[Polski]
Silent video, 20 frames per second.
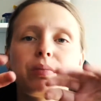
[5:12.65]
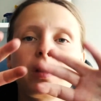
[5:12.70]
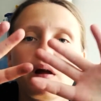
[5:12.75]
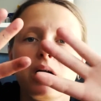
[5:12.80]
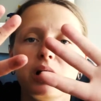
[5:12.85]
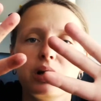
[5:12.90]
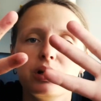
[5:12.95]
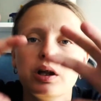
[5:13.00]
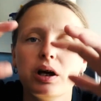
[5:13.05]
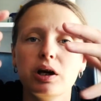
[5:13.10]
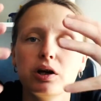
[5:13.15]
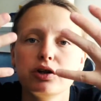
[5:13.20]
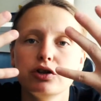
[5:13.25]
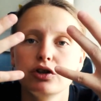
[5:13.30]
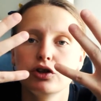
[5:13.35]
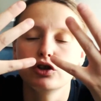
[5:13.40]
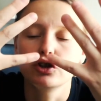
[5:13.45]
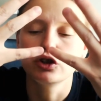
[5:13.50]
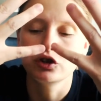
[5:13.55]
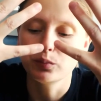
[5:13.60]
Ale daję
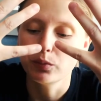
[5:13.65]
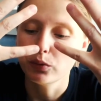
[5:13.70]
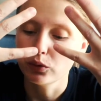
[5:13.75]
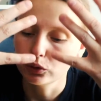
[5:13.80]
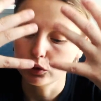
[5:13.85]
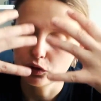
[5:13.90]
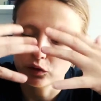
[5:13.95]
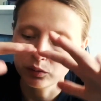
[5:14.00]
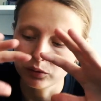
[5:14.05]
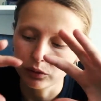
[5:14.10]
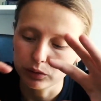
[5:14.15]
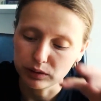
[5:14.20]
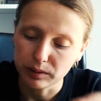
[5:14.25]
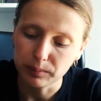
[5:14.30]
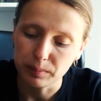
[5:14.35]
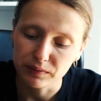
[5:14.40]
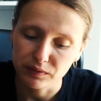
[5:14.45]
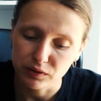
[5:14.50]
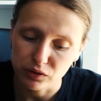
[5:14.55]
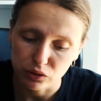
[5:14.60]
10 punktów, bo to
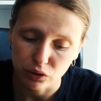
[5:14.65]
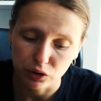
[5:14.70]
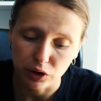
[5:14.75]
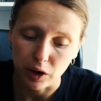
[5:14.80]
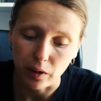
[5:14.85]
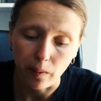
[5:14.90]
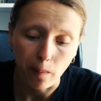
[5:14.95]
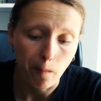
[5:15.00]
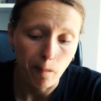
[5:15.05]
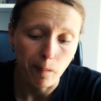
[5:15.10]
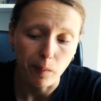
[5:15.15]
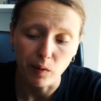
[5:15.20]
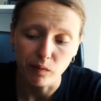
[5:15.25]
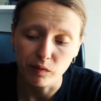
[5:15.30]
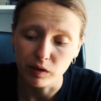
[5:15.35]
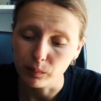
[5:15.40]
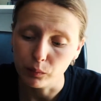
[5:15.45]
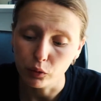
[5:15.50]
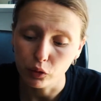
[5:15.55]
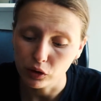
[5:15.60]
naprawdę jest ok. Powiem
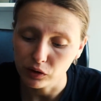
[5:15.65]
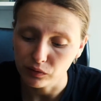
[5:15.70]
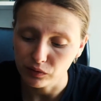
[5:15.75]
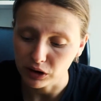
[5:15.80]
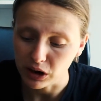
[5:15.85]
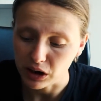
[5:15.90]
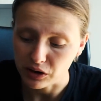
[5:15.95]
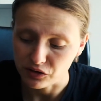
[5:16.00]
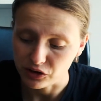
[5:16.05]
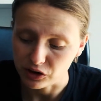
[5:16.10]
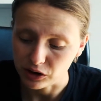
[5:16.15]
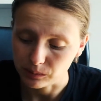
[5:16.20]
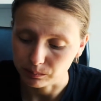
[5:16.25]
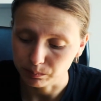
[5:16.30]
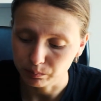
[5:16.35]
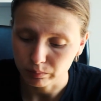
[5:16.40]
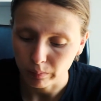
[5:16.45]
wam, no rewelacja.